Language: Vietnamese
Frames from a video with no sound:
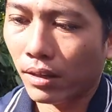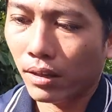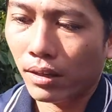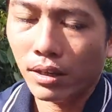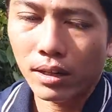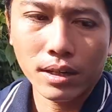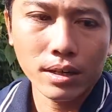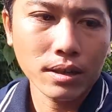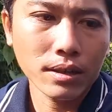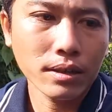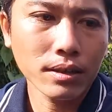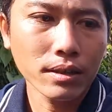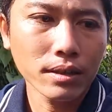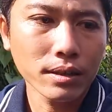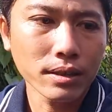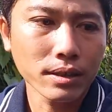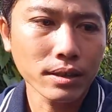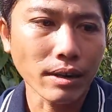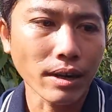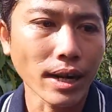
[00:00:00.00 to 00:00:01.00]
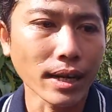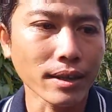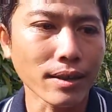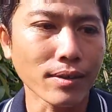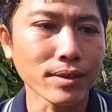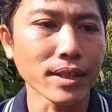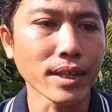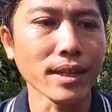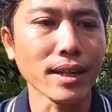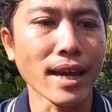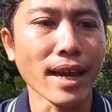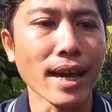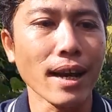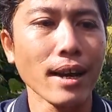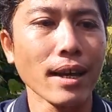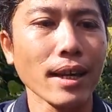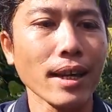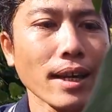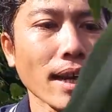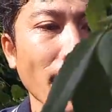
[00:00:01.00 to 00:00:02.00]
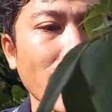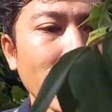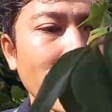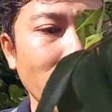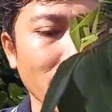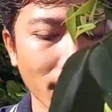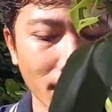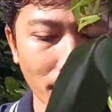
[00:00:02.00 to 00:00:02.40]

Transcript: Đó. sau đây toàn sẽ tha lại cái cây này